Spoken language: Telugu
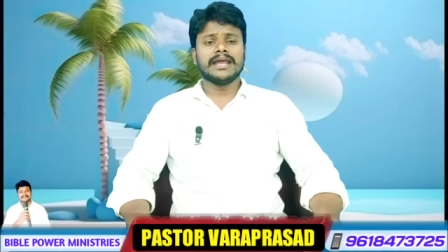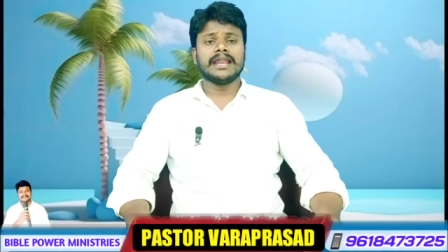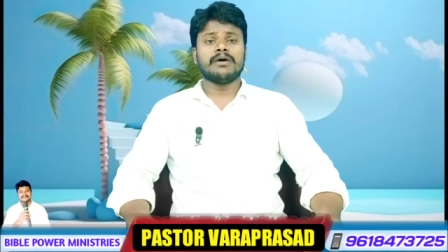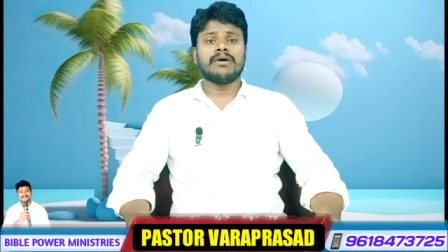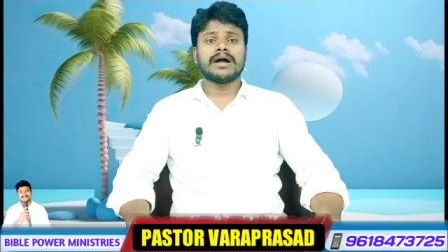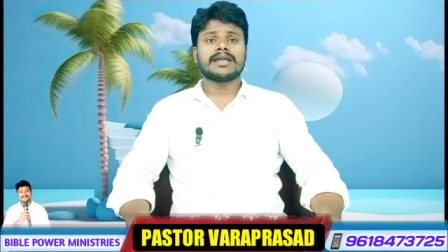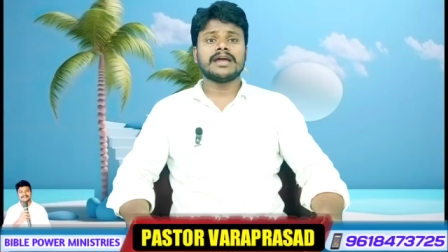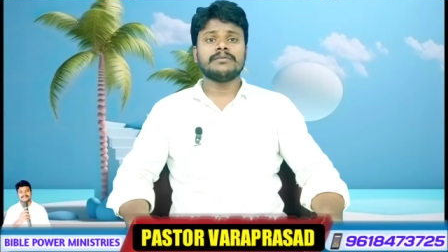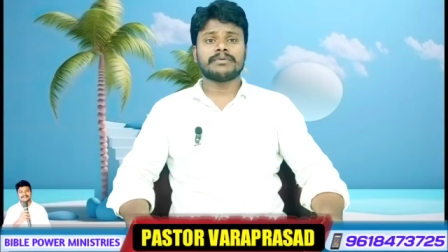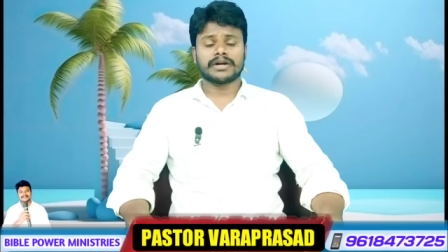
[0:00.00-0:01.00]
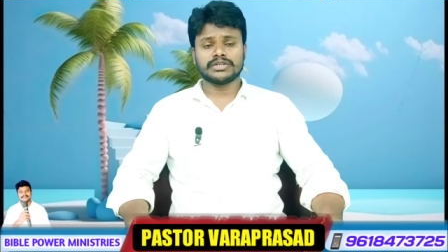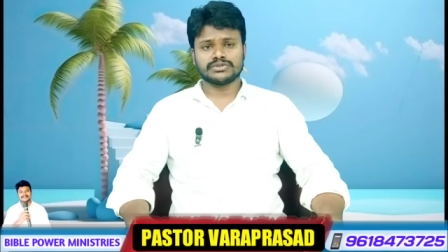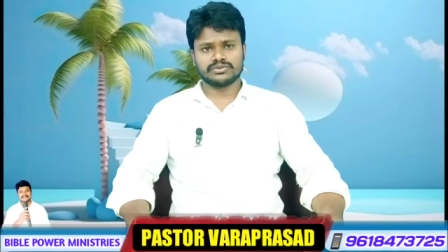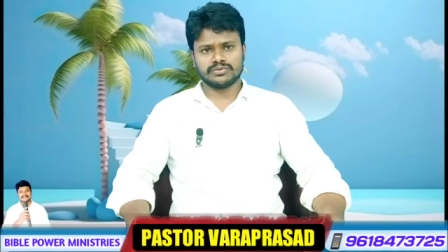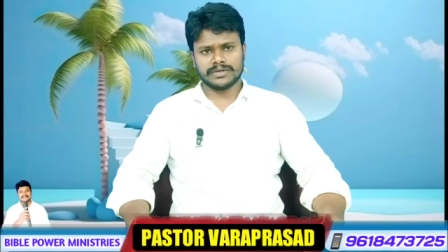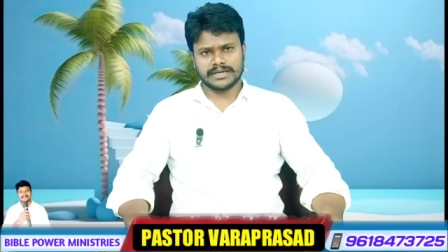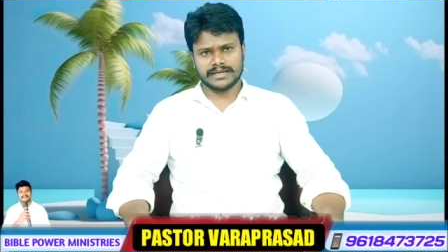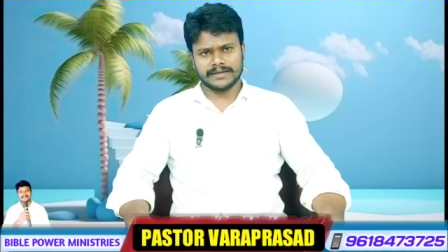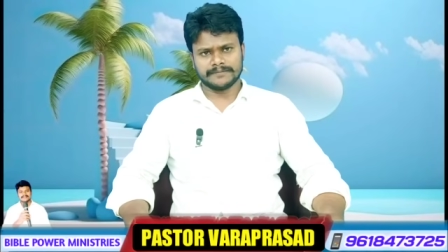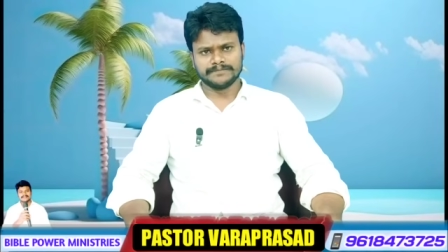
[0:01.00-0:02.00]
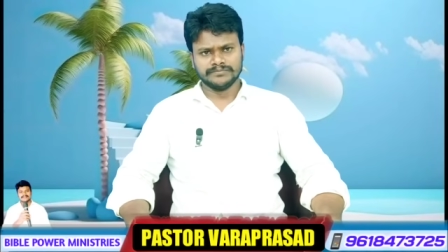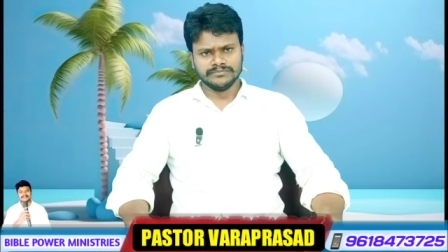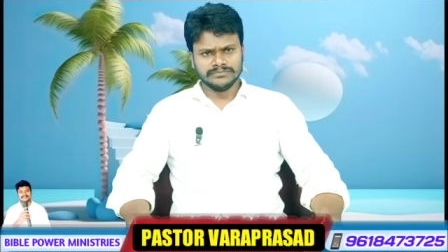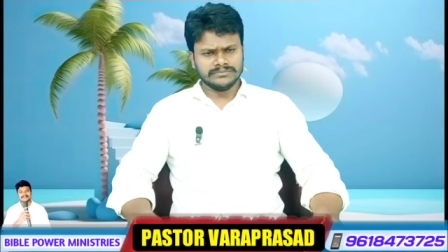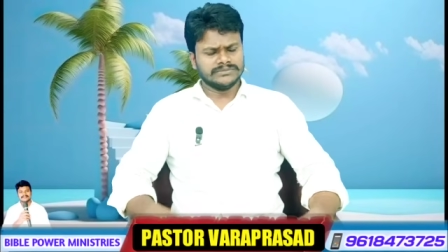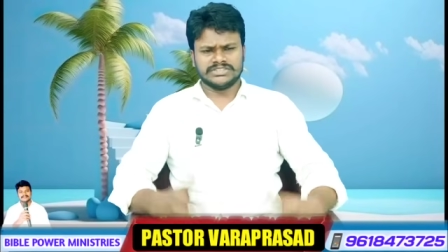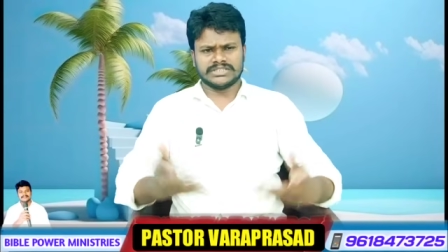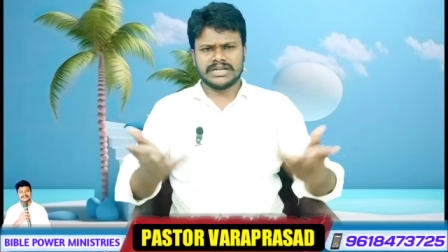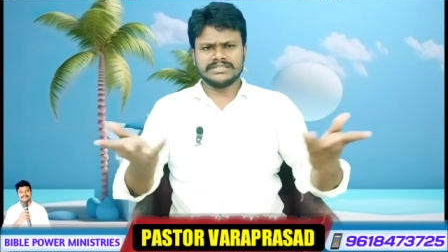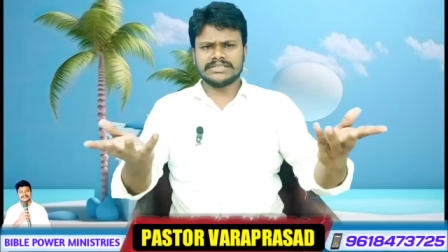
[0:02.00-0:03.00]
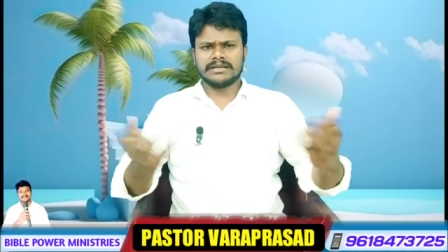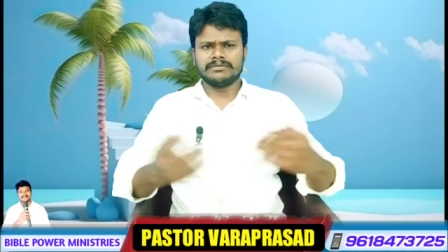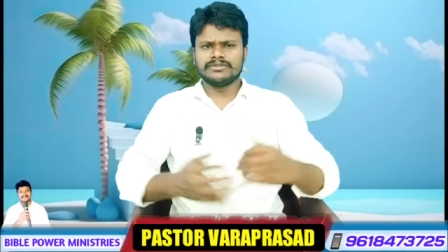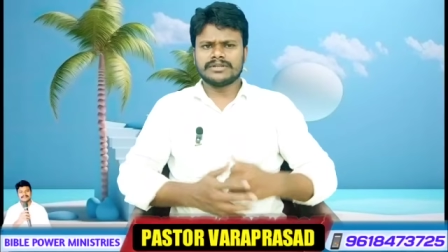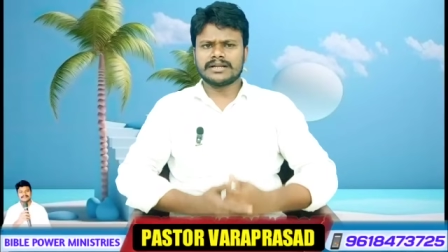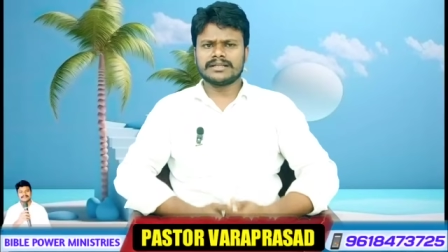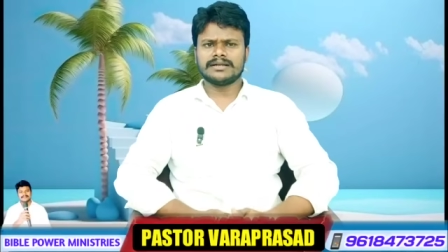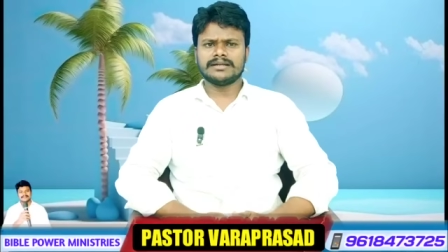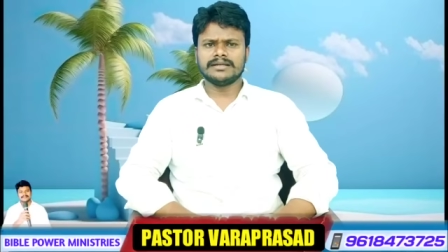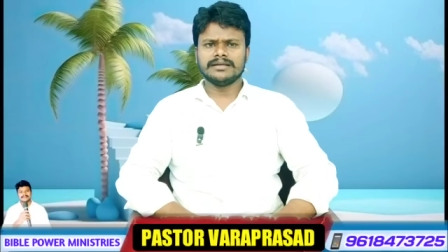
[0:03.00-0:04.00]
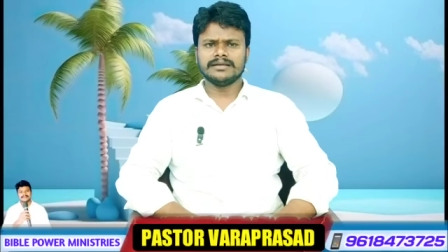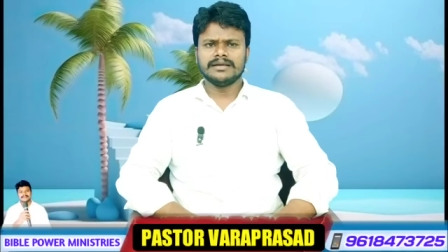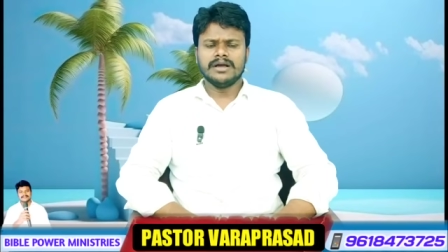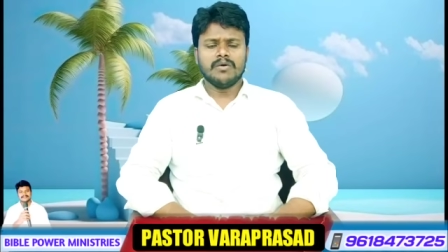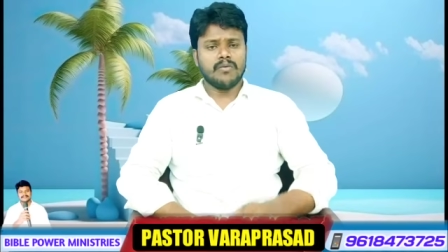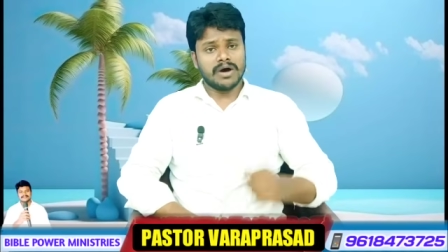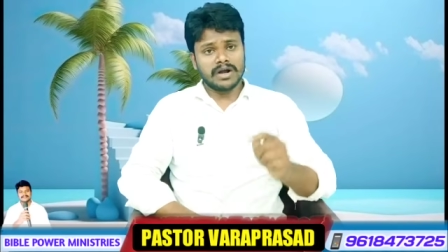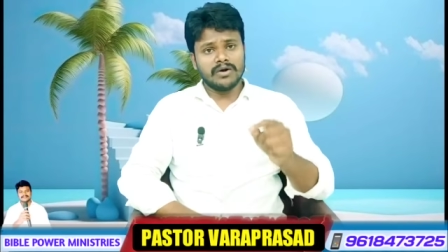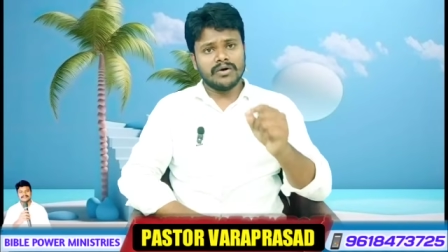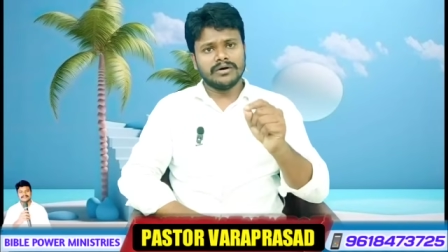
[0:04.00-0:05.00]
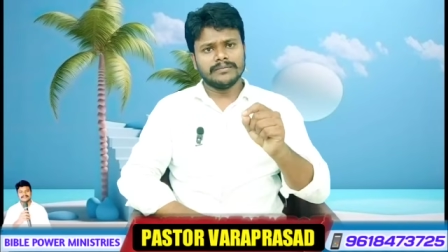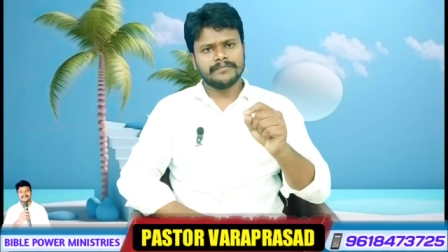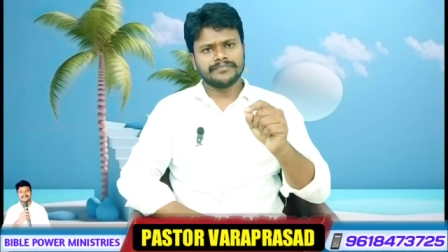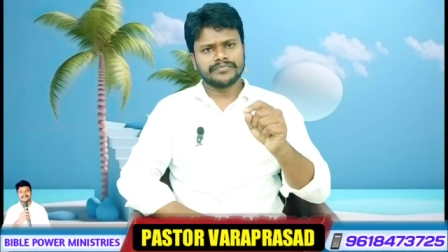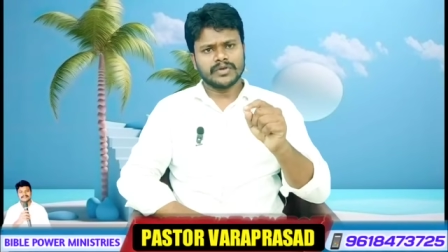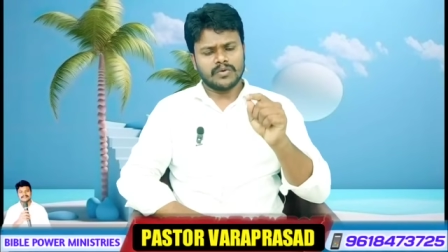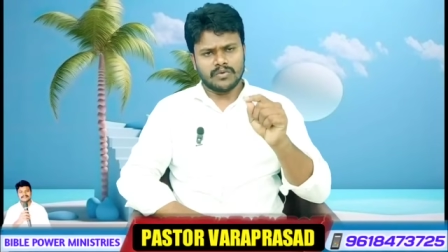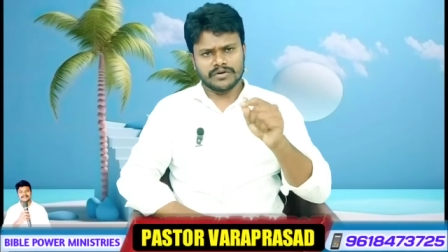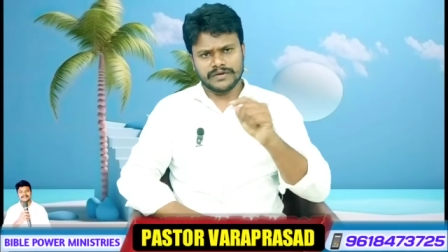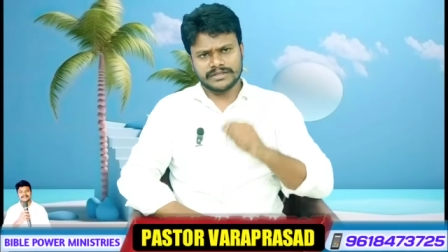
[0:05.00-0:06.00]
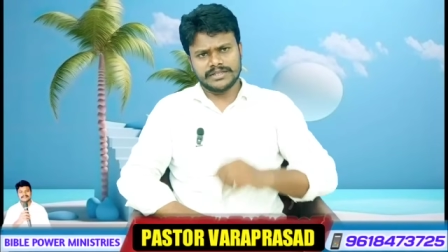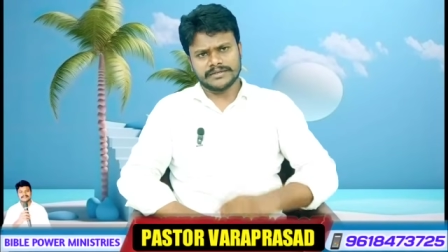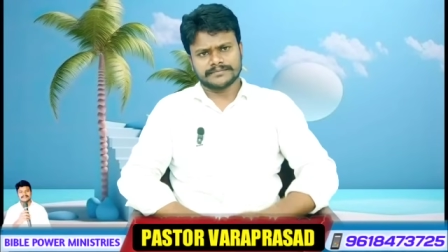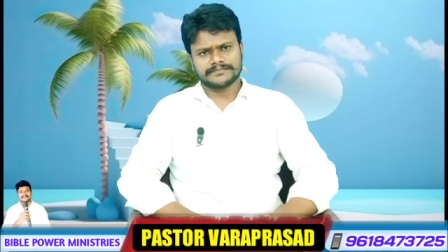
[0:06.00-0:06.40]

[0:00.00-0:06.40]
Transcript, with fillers: ఇలా వాక్యాన్ని ప్రకటిస్తూ ఉండగానే జనాలు చాలామంది ఉంటారు కదండి వారిలో ఒక వ్యక్తి